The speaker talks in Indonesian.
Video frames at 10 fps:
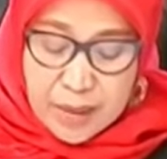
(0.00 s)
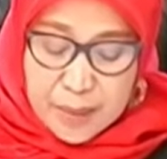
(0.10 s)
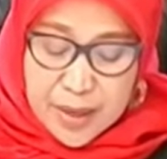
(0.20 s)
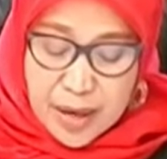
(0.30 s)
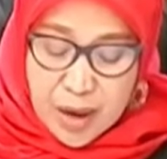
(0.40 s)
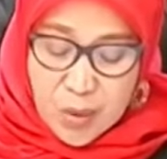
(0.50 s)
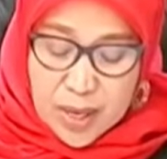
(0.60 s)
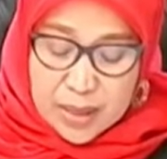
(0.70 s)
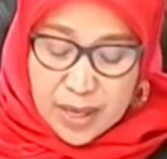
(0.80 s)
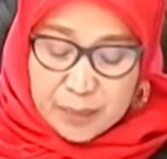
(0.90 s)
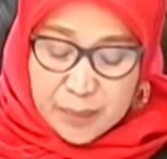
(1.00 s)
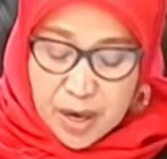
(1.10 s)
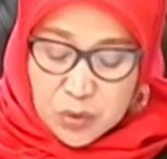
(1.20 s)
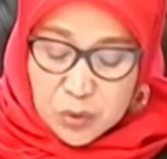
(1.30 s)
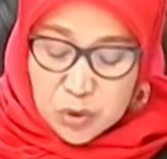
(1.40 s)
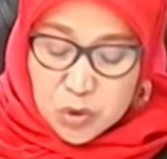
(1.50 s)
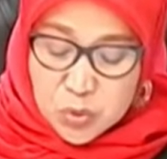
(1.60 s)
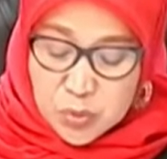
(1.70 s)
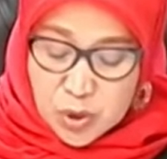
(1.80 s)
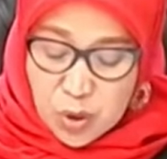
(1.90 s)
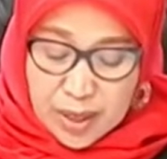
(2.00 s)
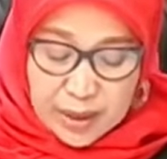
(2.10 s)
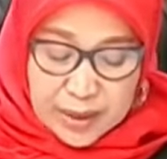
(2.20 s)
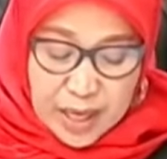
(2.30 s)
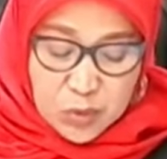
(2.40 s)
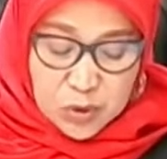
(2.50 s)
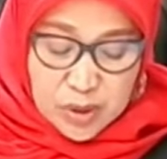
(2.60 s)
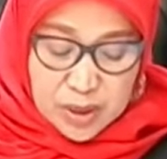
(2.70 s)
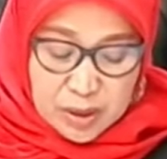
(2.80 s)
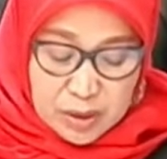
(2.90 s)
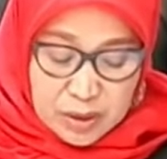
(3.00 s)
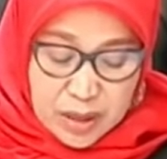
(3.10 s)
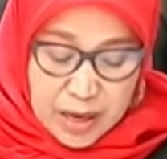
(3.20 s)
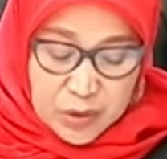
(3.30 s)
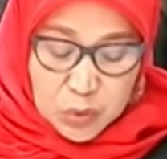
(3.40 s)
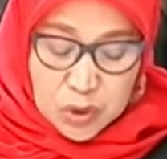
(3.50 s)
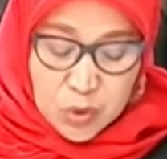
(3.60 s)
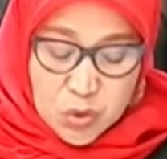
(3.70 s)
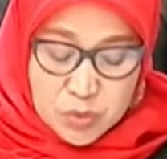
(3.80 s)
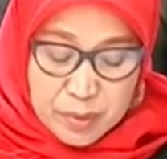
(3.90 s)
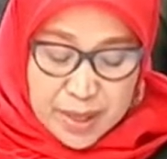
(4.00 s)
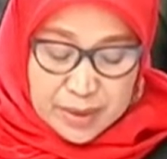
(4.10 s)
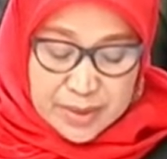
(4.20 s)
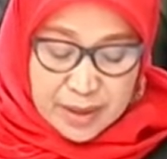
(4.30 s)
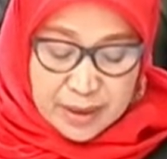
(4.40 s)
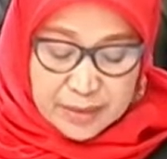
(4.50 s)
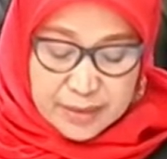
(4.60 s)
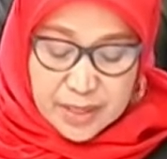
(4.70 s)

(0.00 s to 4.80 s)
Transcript: Pada awalnya, pengadu terus menolak, namun teradu terus memaksa.